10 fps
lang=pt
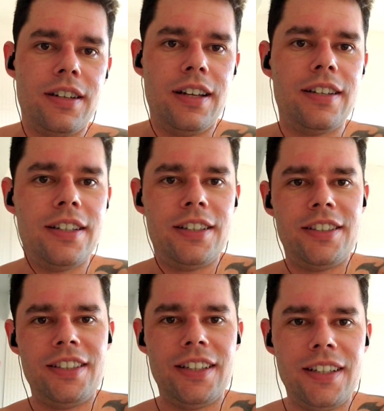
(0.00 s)
A
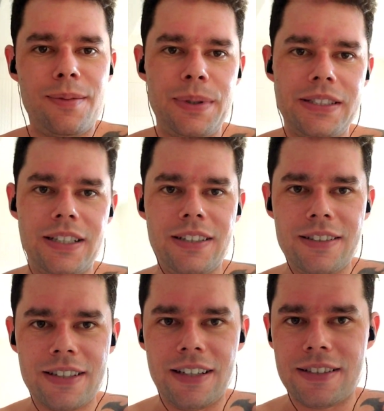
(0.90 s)
laranjinha aí, rapaziada,
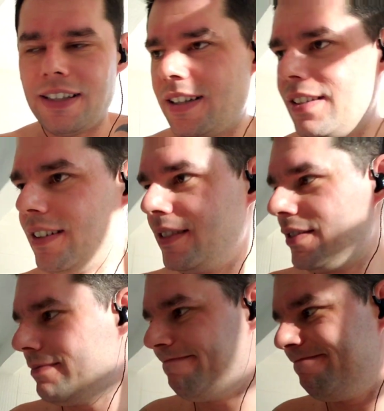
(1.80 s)
descascada,
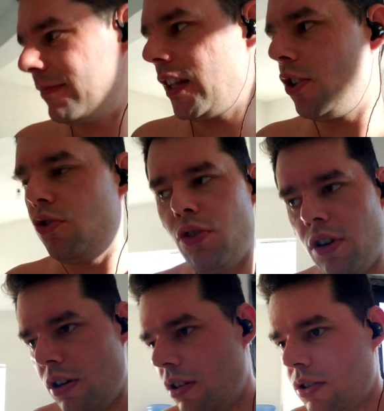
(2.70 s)
ó.
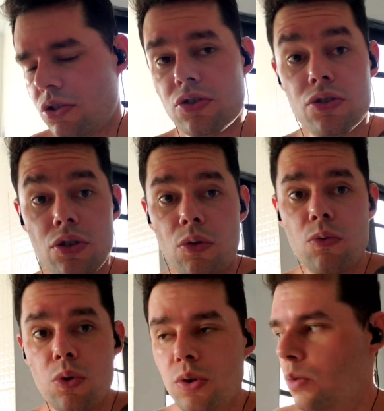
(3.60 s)
Só, só
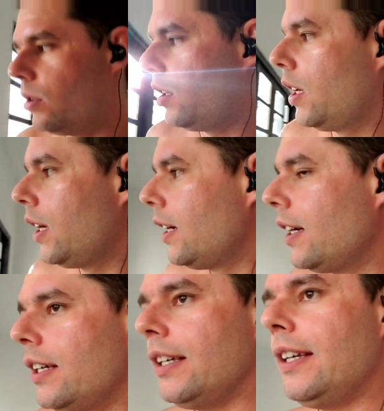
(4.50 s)
o ouro.
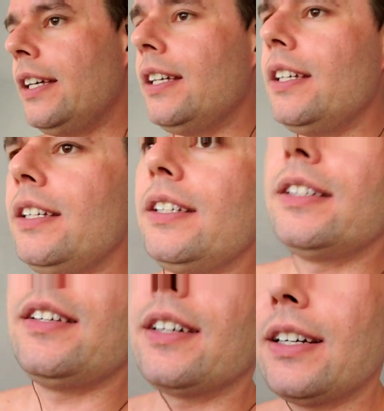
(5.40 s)

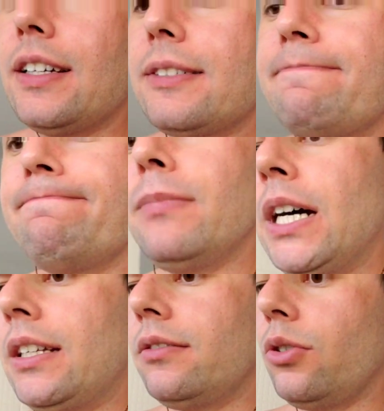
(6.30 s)
E,
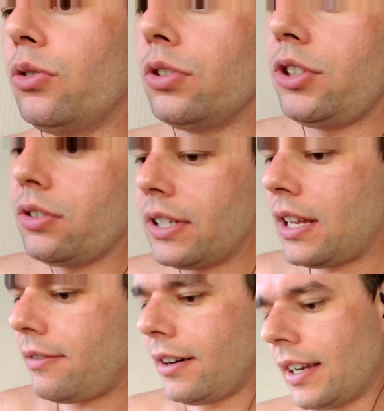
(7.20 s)
mano, hoje eu
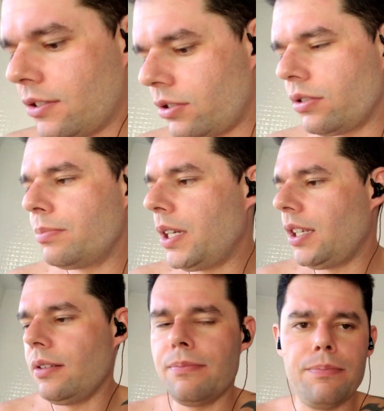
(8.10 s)
queria falar
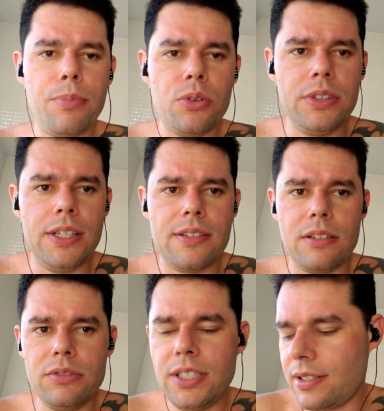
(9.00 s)
sobre
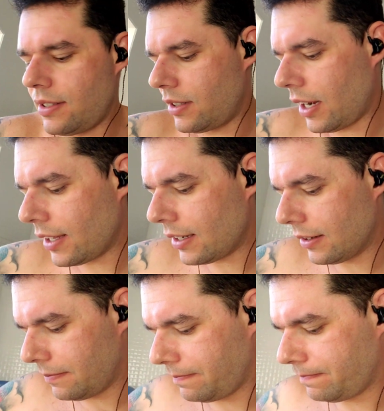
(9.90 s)
proteção de estrela.